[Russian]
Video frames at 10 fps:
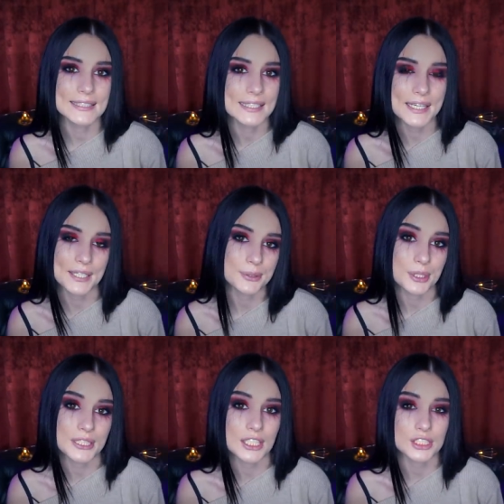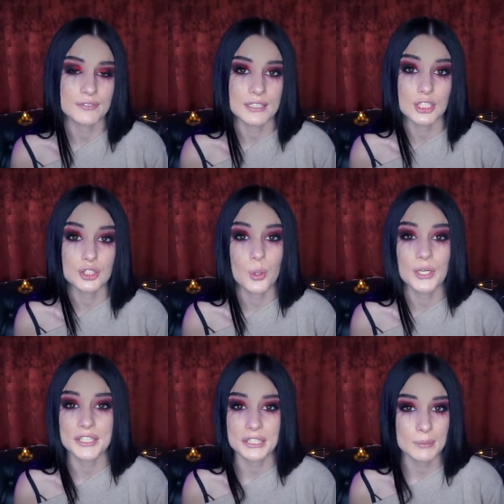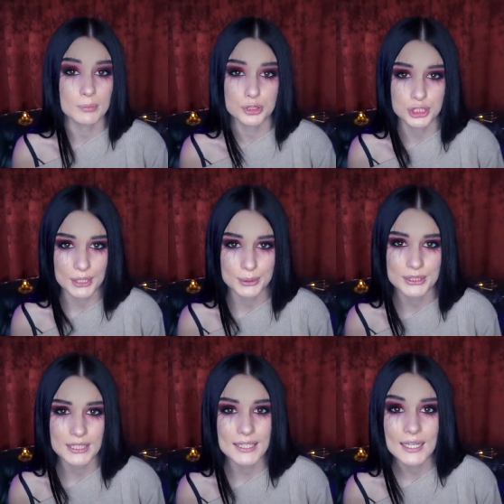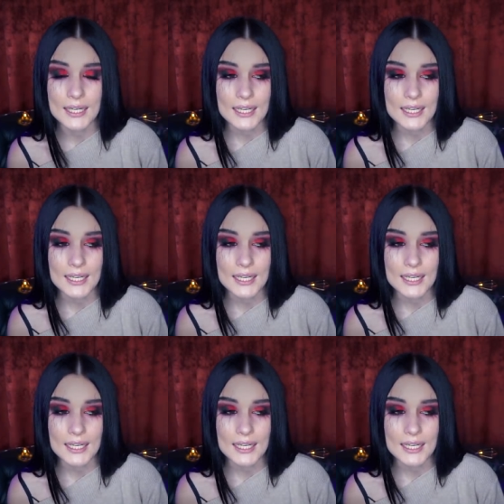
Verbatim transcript: детей, которые даже в этой школе не обучаются.